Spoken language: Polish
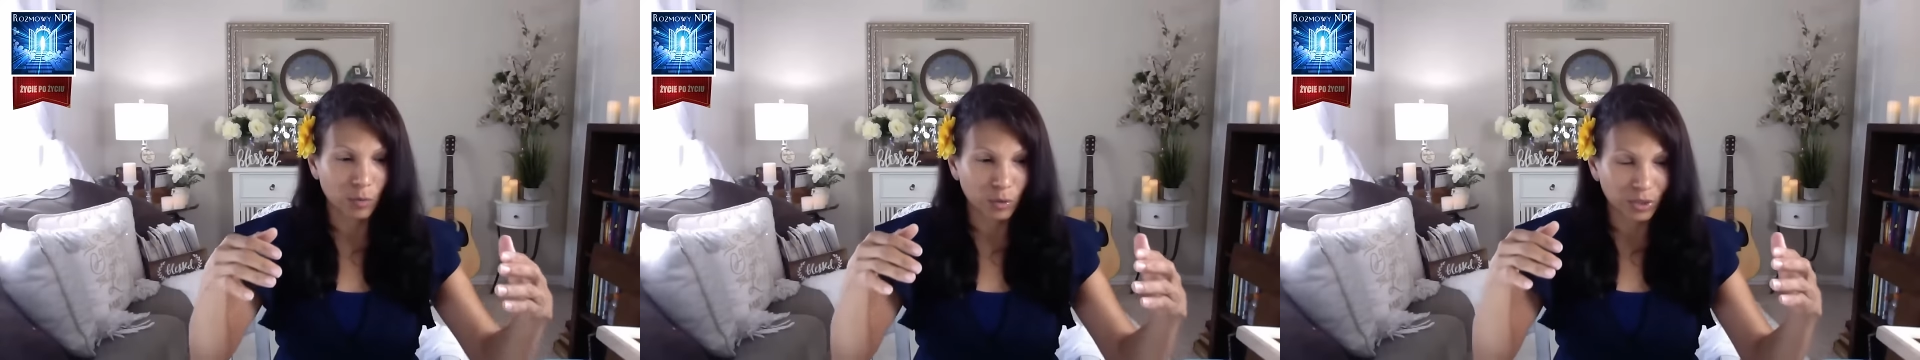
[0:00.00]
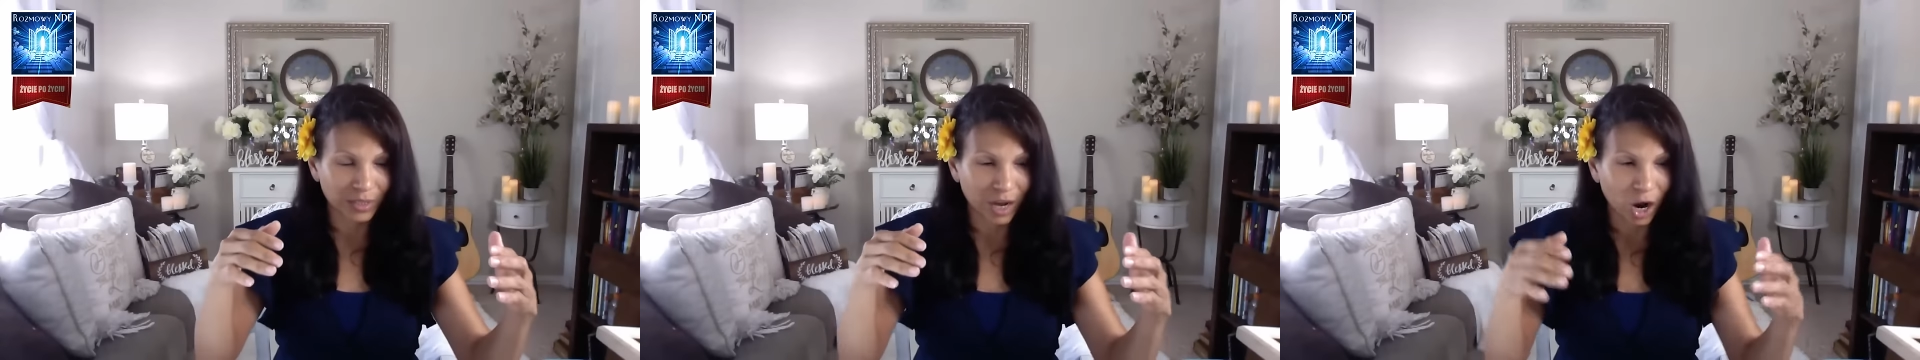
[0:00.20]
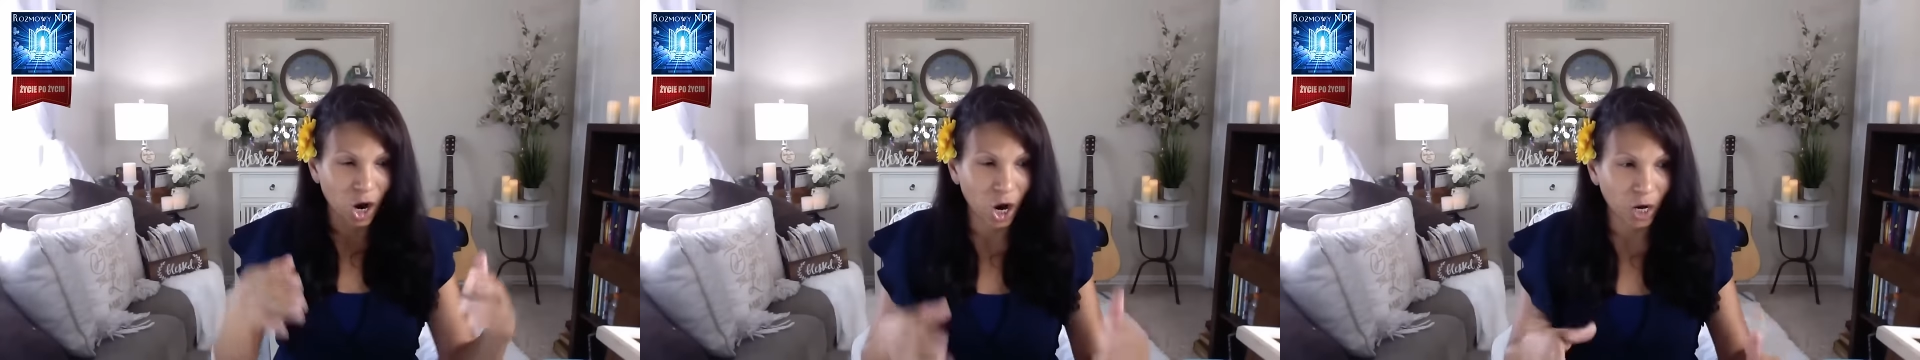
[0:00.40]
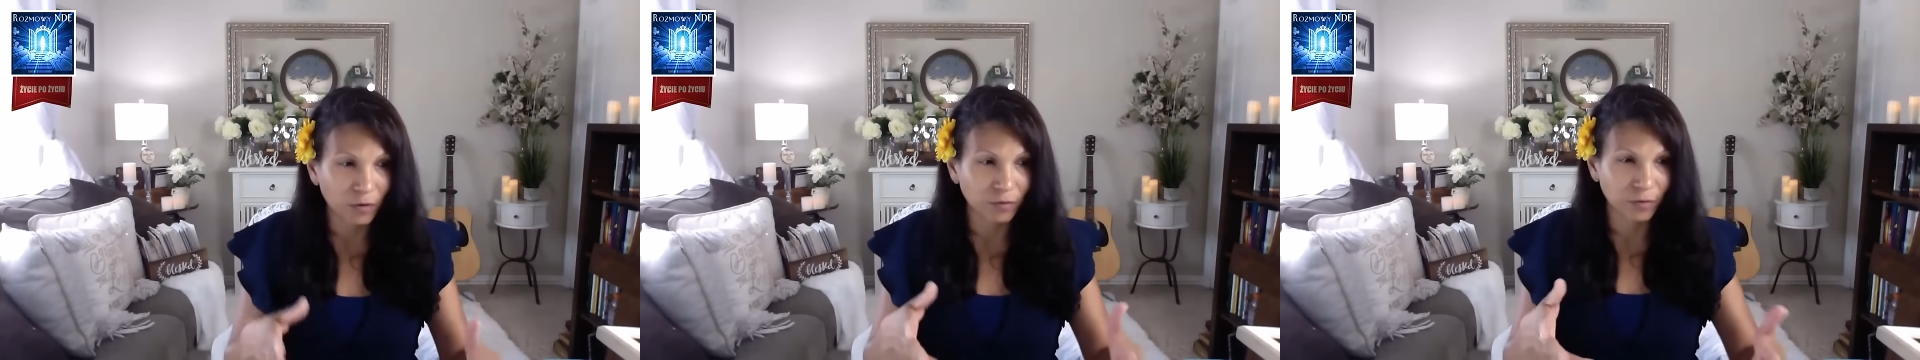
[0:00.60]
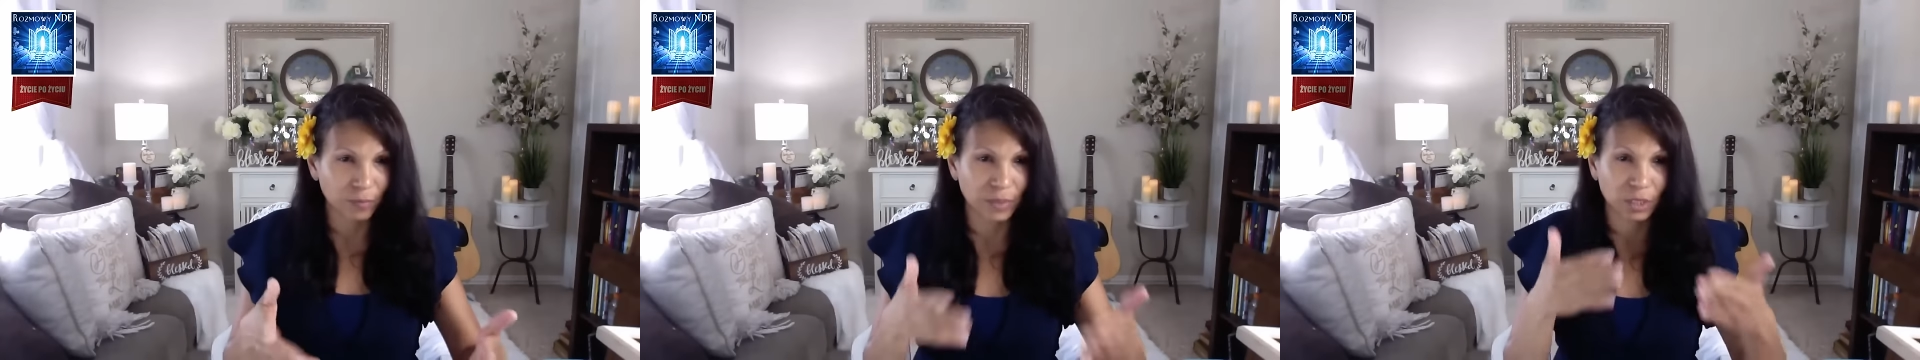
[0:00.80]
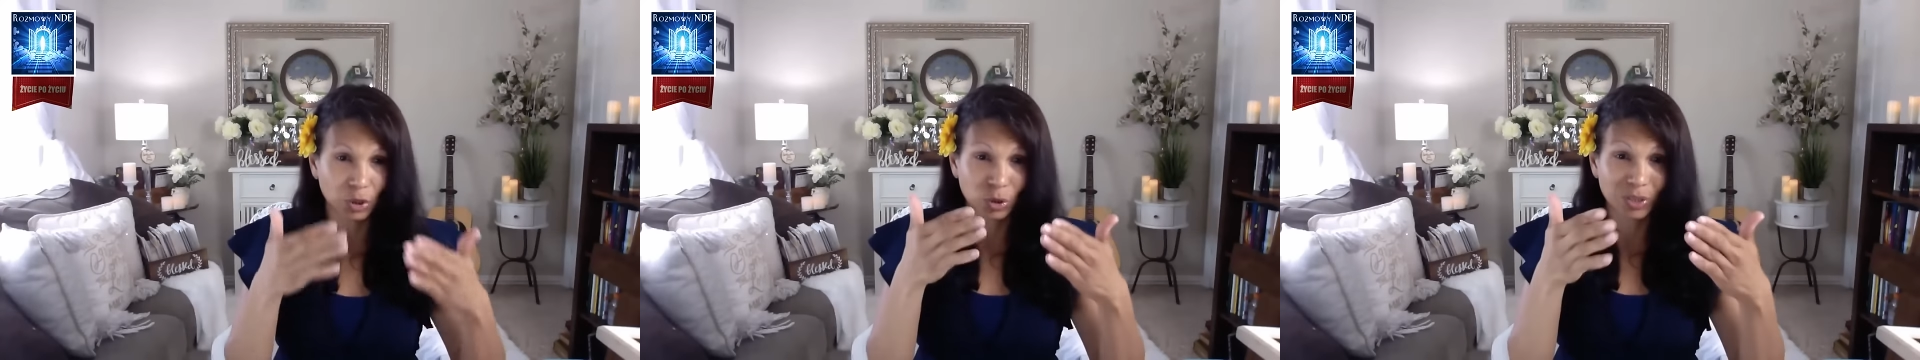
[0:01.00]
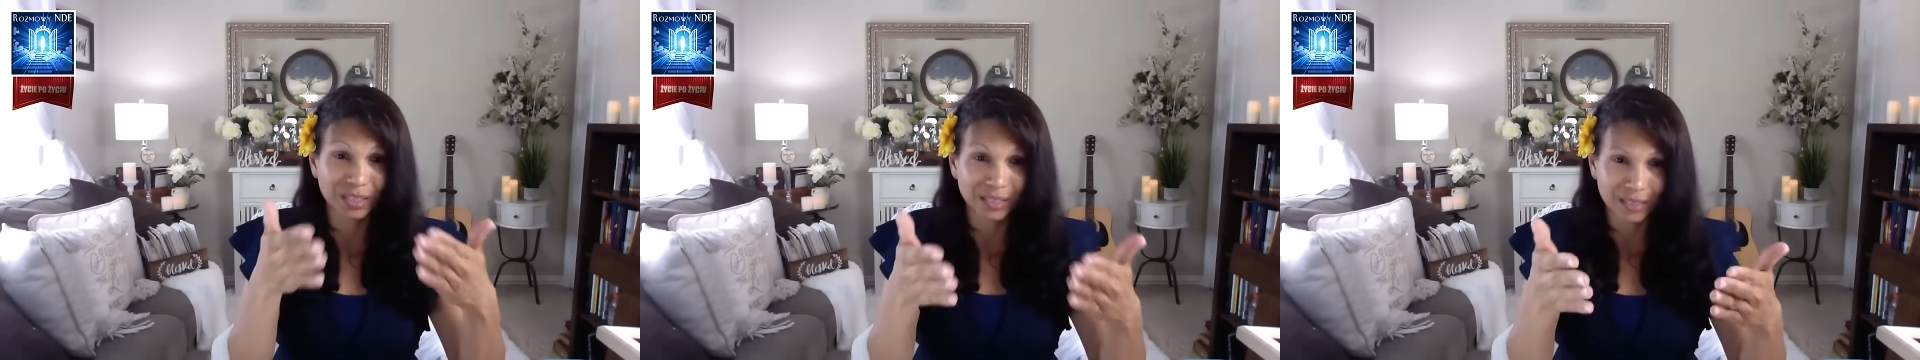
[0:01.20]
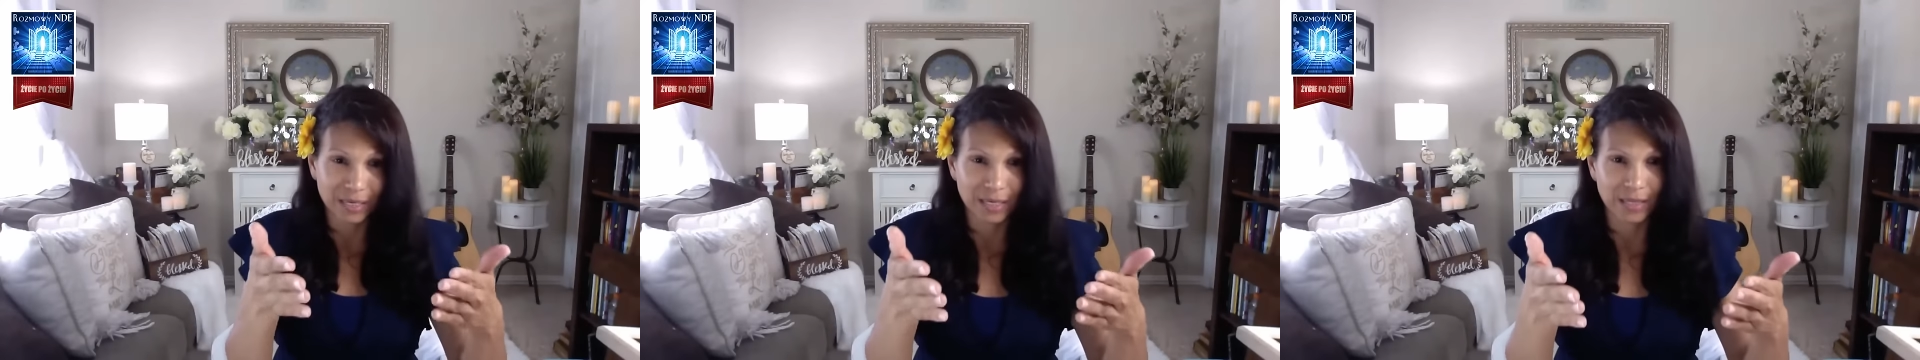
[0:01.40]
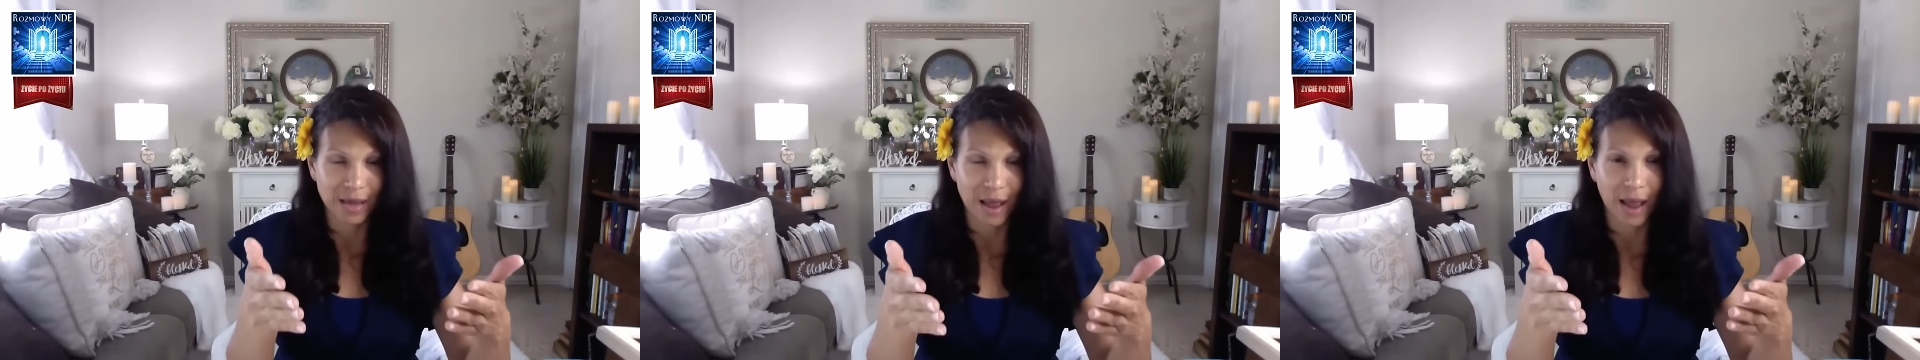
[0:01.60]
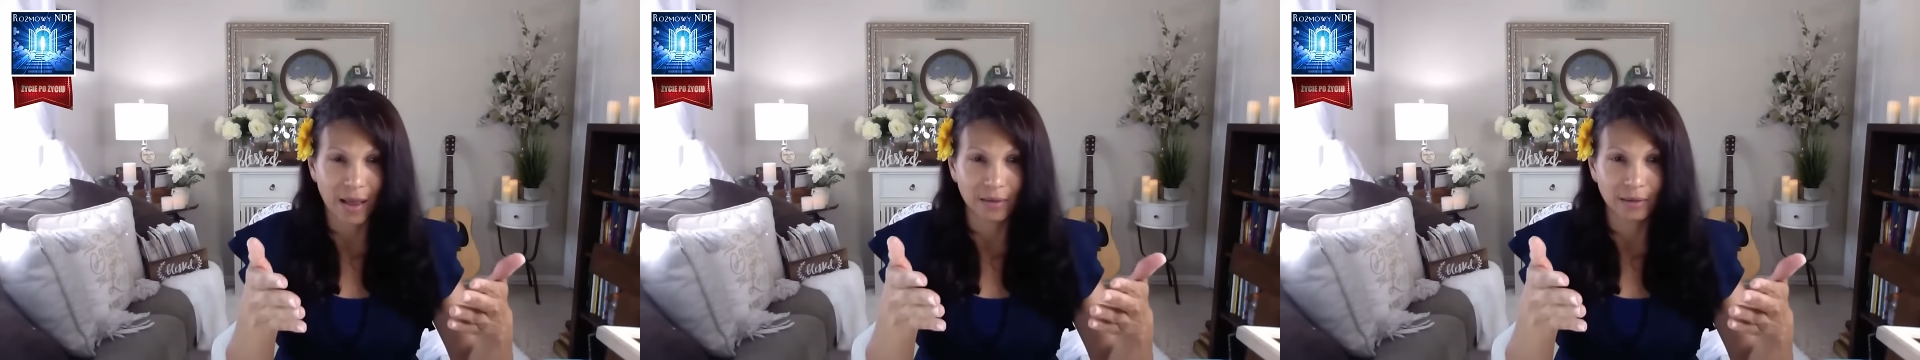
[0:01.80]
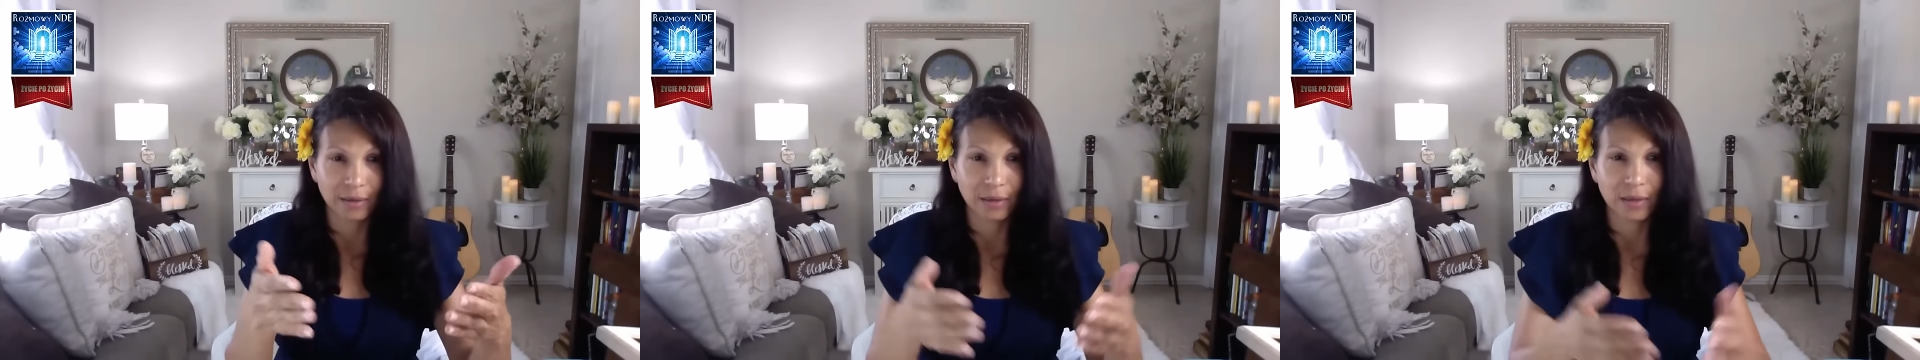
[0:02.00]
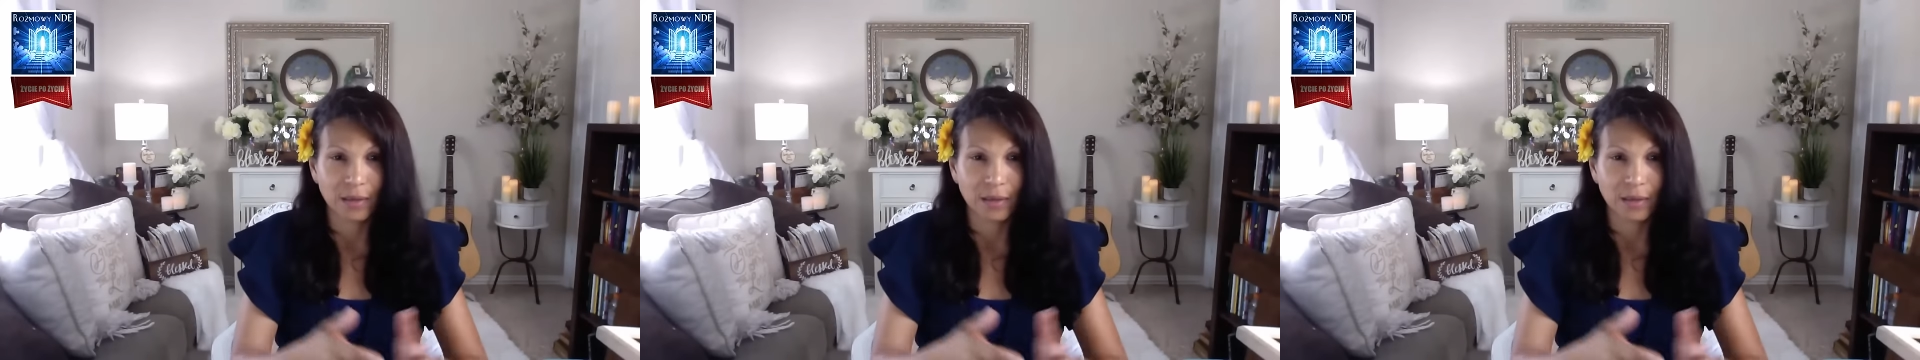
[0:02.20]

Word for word: ciężko było mi to zobaczyć.